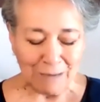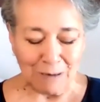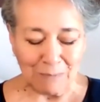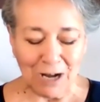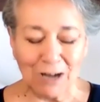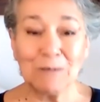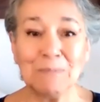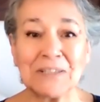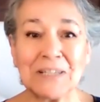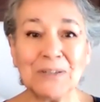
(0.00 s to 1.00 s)
Vamos a
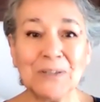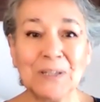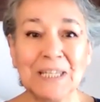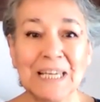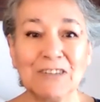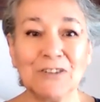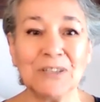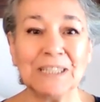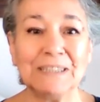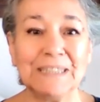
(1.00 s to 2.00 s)
conversar hoy día con
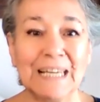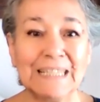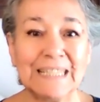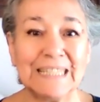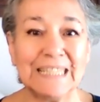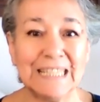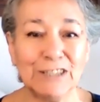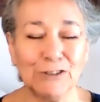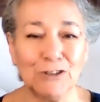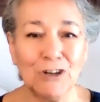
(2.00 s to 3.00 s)
Cristian
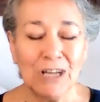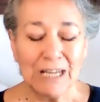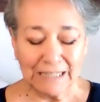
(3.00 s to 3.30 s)
Quiero,